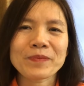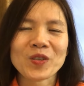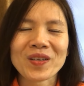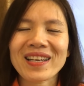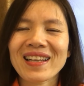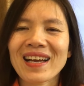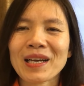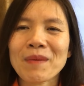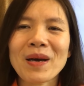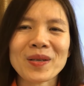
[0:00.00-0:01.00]
cho nên
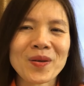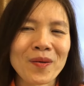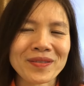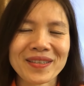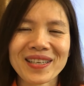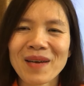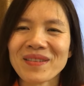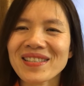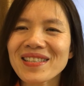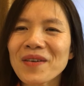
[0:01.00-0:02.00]
là các bạn nhỏ sẽ
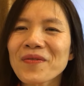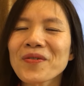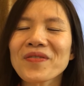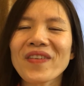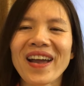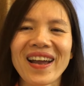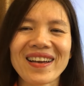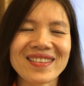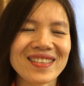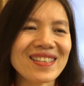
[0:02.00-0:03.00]
cảm thấy rất là vui
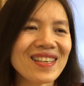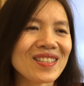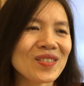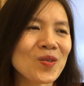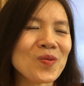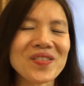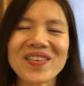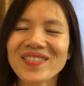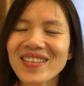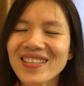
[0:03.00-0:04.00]
vẻ à, rất là sung
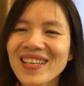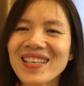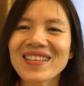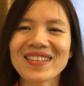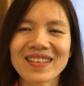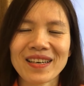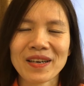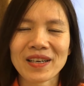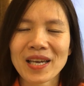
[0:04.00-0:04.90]
sướng rất là thích à,